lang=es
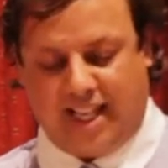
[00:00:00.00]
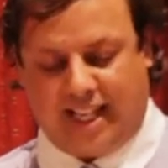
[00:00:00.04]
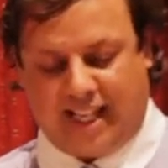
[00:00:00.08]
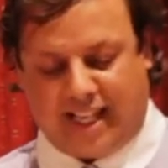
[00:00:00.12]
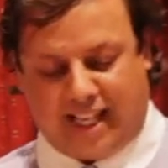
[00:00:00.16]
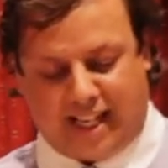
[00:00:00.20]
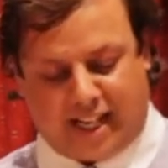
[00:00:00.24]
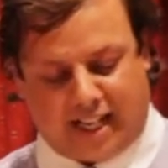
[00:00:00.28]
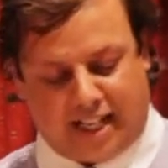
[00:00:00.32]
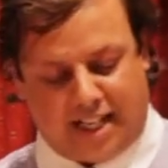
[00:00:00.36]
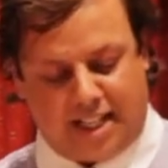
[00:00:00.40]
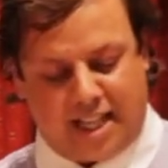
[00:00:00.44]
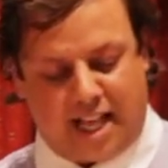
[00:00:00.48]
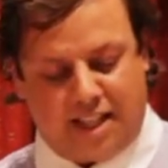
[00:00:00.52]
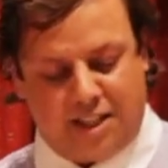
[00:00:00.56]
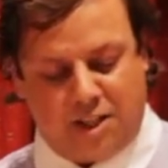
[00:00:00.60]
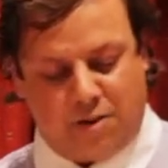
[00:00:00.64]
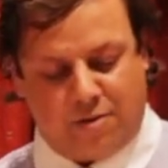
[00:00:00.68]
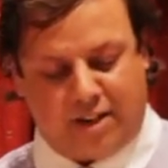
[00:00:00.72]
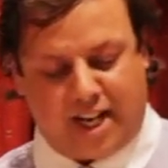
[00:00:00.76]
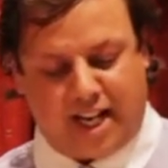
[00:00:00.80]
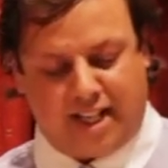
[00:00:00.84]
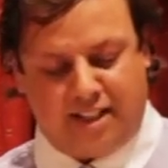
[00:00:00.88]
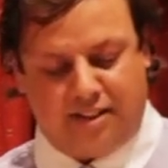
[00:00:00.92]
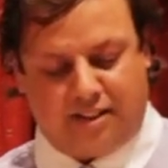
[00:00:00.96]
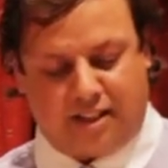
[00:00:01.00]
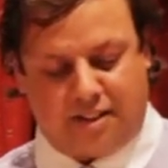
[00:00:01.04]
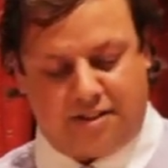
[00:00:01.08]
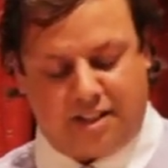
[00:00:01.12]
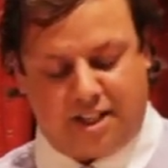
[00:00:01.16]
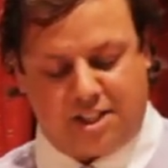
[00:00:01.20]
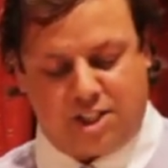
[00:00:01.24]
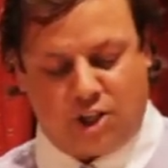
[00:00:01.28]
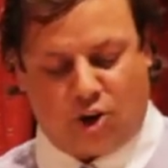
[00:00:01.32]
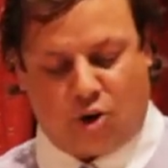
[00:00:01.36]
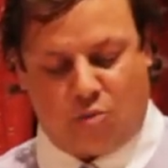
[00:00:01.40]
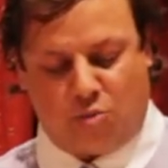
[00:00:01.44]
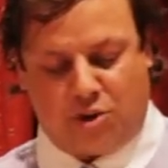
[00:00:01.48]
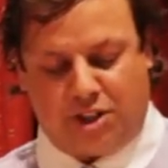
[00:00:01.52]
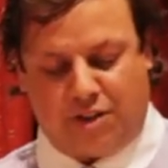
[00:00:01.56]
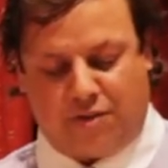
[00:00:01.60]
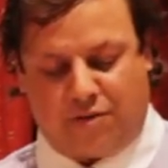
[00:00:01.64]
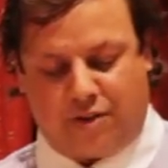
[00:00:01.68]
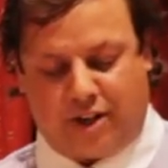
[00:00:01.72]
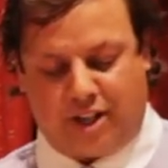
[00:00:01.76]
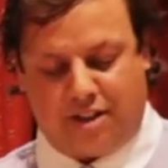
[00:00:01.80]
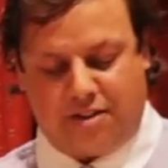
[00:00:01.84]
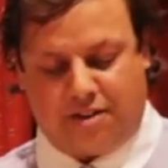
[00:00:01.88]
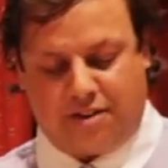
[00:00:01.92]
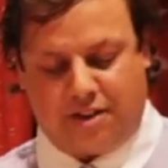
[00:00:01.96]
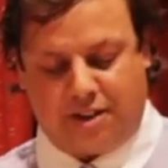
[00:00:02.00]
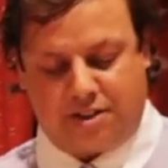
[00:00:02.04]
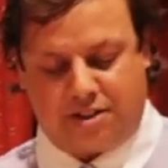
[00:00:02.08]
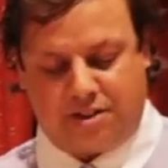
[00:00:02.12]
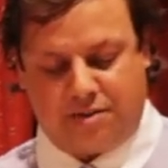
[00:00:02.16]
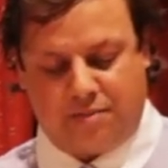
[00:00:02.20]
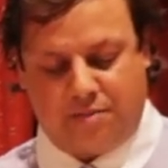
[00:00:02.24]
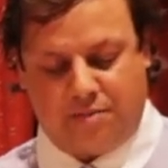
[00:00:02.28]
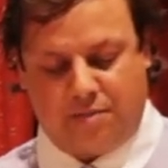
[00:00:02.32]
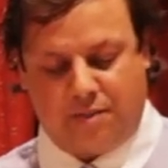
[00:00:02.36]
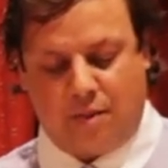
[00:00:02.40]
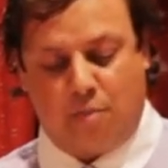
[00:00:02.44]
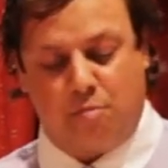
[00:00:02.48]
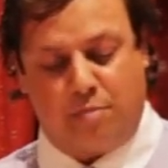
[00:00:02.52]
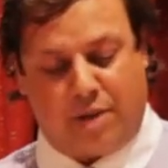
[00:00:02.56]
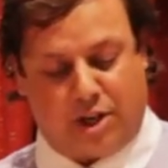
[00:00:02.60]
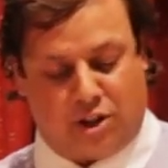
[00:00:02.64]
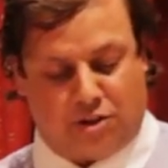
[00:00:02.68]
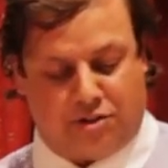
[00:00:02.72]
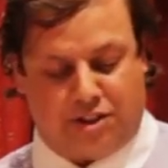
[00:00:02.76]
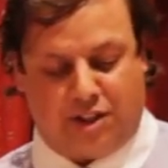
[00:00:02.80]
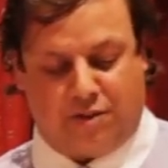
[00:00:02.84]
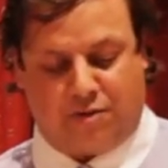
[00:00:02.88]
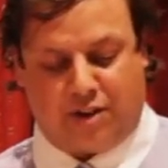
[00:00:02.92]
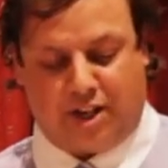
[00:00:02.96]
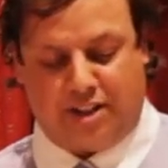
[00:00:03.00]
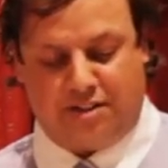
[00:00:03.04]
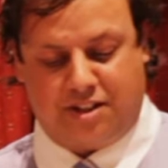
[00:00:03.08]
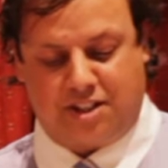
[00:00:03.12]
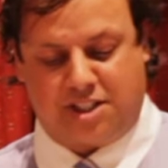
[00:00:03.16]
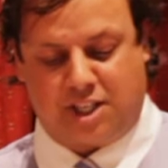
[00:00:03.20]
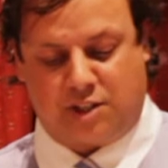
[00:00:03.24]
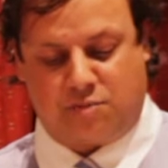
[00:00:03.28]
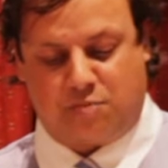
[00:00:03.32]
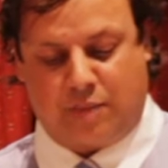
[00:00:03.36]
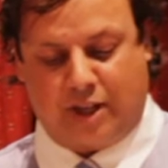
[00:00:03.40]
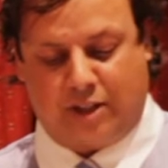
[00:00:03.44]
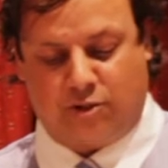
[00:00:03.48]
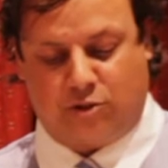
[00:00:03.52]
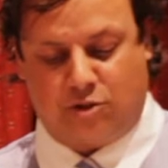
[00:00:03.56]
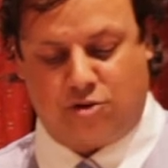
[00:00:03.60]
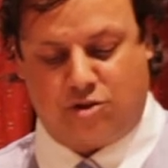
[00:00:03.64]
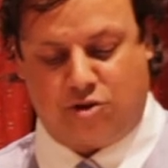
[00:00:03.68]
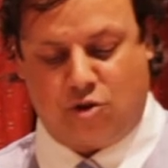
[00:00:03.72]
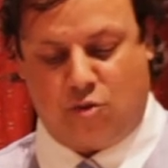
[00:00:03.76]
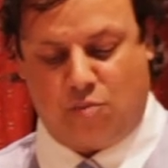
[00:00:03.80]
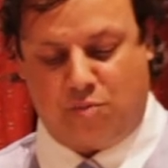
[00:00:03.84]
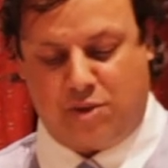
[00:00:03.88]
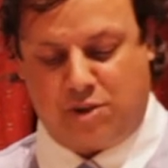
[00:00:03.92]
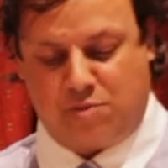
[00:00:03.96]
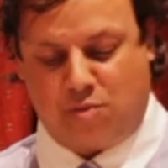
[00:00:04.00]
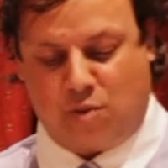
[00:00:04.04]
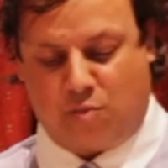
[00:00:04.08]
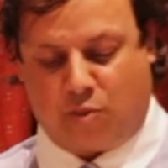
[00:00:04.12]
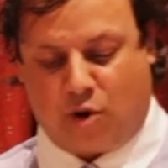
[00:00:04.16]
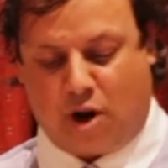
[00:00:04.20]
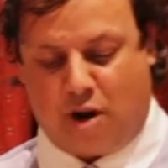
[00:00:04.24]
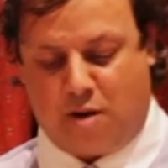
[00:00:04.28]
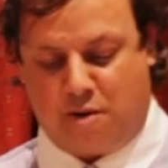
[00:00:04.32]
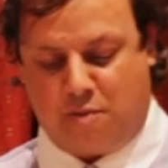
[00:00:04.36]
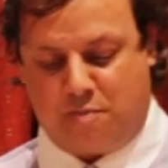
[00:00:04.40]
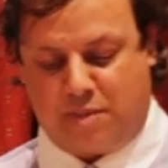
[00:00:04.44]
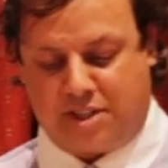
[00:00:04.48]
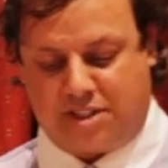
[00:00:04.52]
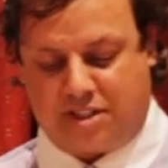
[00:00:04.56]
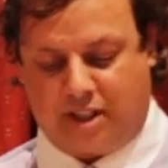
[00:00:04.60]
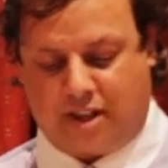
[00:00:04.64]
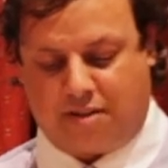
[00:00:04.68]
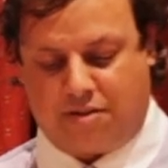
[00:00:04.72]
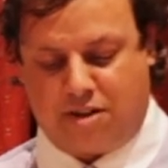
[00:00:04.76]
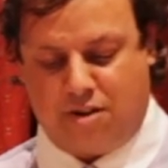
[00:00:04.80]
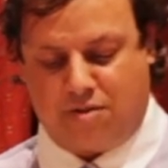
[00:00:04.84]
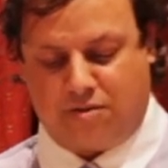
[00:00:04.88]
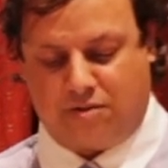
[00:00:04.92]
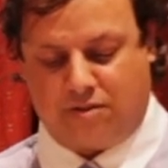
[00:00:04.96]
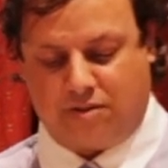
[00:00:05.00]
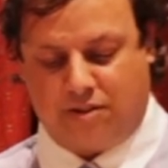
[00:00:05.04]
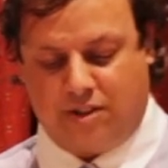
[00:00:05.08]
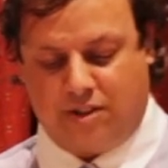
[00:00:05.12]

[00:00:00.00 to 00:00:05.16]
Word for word: En realidad deberían entenderse como diferencias, diferentes aspectos de un mismo programa de investigación,